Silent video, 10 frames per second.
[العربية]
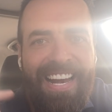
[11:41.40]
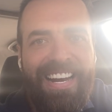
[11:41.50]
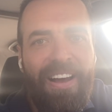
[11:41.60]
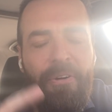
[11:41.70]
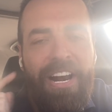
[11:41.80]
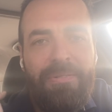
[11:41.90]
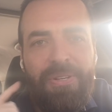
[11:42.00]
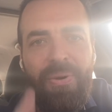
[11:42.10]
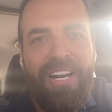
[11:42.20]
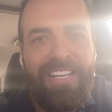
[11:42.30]
هلا وانا عم
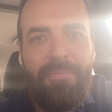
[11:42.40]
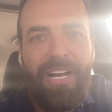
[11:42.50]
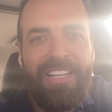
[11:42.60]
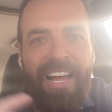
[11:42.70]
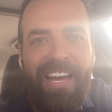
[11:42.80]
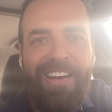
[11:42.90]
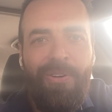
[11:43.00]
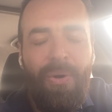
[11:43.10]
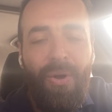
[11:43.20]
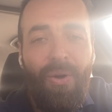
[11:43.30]
صور هذا المقطع
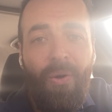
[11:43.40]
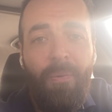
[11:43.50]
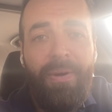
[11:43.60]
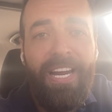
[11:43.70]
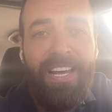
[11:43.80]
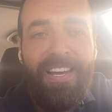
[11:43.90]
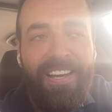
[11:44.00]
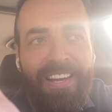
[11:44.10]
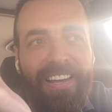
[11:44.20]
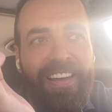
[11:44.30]
له قبله
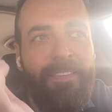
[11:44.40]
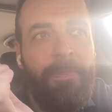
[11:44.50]
آه،